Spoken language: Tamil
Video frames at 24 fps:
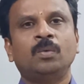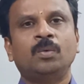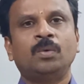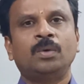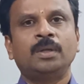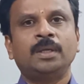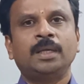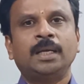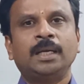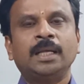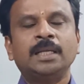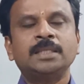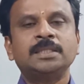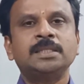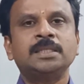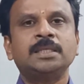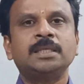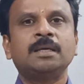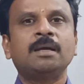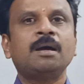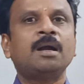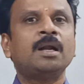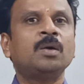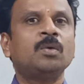ஒரு
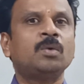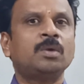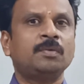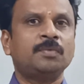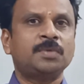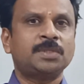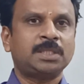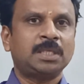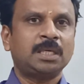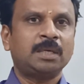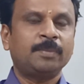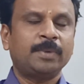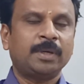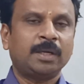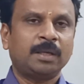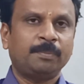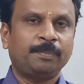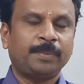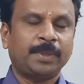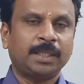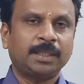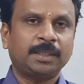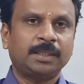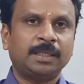எனர்ஜெட்டிக்கான ஒரு விஷயமாக
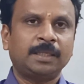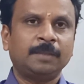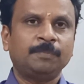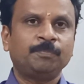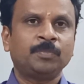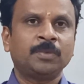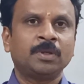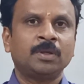நான் பார்த்தேன்